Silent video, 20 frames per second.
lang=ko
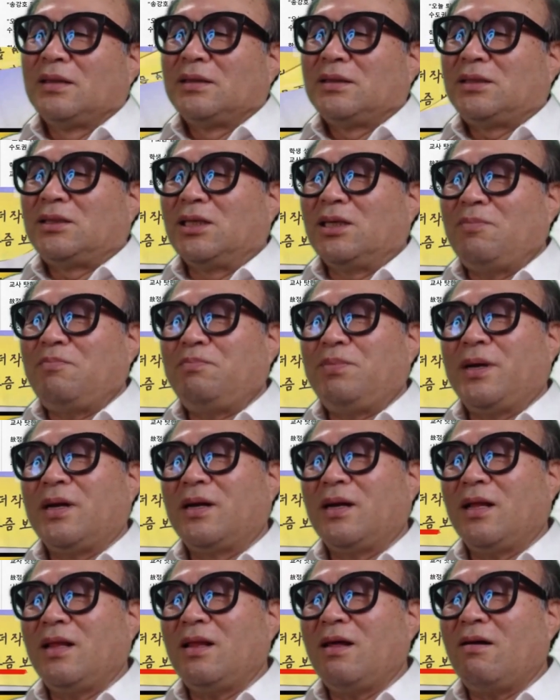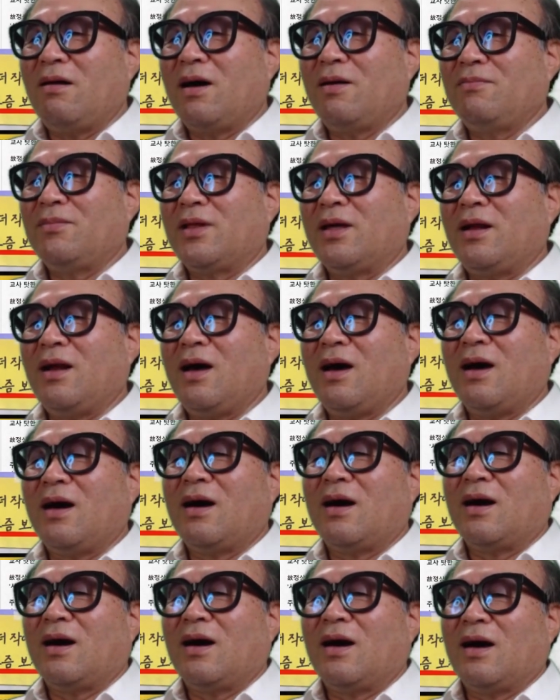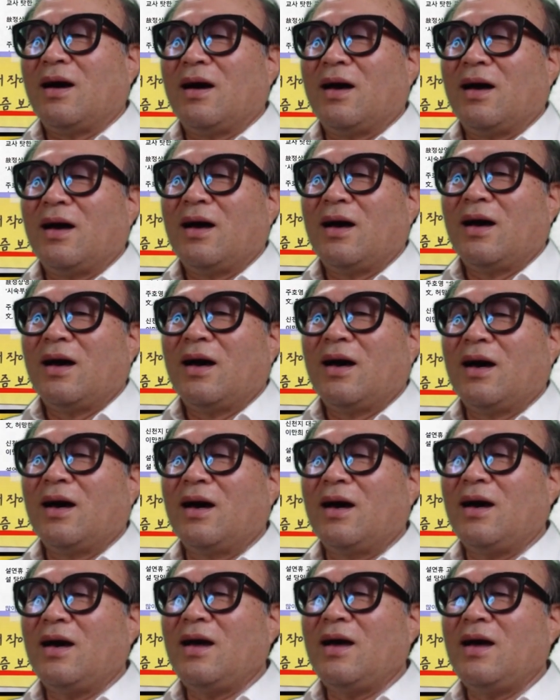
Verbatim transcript: 저 편한 대로 하면 되나? 어?